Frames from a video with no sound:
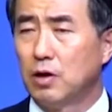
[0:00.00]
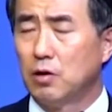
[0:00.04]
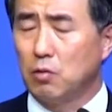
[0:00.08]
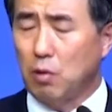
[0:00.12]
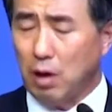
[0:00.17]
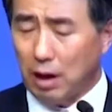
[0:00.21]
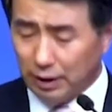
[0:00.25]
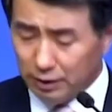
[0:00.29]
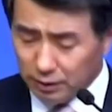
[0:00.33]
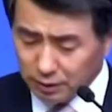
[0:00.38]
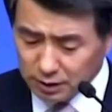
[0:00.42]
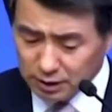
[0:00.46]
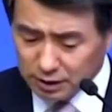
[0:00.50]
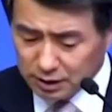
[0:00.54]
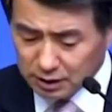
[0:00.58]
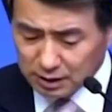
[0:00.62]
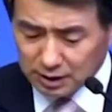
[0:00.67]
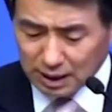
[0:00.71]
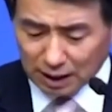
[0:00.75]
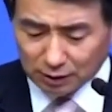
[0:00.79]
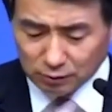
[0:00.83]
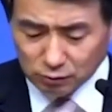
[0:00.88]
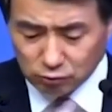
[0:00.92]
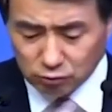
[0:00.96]
과연 이
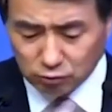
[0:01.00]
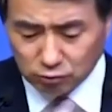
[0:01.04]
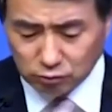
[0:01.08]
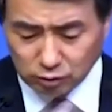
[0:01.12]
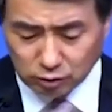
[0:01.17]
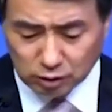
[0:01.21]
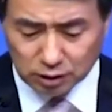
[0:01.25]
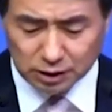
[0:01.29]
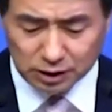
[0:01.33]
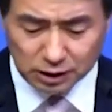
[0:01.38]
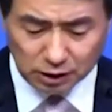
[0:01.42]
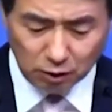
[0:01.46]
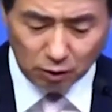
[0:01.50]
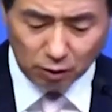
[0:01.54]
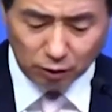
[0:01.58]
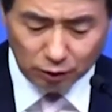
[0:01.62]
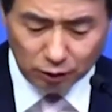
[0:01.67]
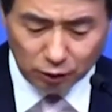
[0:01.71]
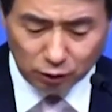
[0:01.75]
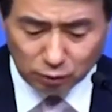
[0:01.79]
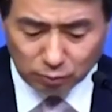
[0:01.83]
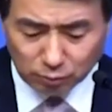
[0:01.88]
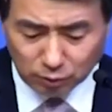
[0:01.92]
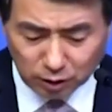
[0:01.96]
난국을, 이
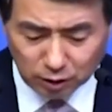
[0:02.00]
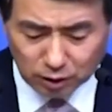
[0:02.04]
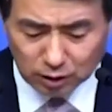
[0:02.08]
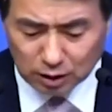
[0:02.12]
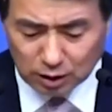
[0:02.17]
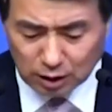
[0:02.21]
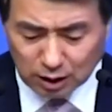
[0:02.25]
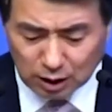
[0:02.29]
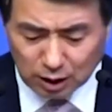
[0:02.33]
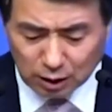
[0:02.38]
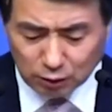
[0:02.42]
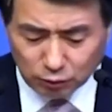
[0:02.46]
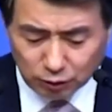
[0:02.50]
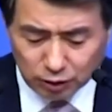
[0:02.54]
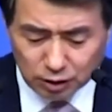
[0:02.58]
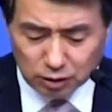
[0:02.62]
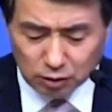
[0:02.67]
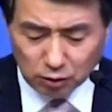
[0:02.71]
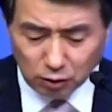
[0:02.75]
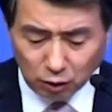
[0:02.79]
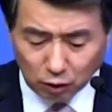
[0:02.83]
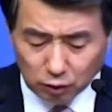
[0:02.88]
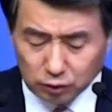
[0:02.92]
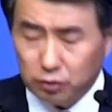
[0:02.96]
어려움을
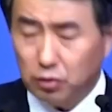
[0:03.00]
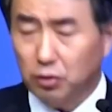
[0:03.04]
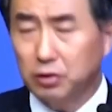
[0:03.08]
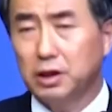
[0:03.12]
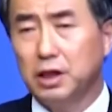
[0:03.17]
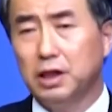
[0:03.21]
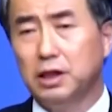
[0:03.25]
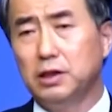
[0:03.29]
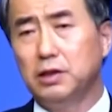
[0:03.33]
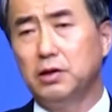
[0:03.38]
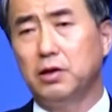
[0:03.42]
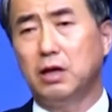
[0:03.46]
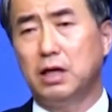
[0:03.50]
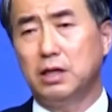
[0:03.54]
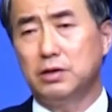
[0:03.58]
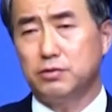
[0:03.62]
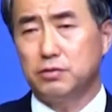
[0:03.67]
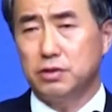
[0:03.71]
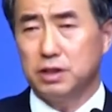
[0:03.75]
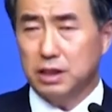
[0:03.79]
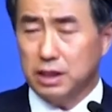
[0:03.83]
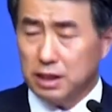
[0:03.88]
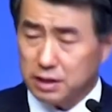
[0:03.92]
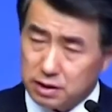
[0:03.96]
우리는 어떻게 이겨갈
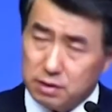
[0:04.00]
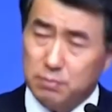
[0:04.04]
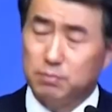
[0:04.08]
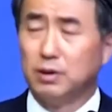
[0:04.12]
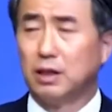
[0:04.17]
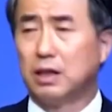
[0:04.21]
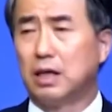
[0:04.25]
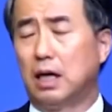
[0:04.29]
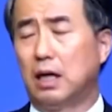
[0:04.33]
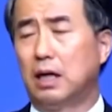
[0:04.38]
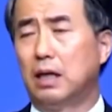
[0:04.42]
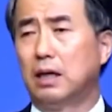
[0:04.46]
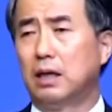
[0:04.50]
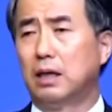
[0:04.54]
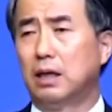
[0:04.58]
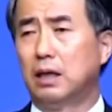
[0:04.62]
수 있겠습니까?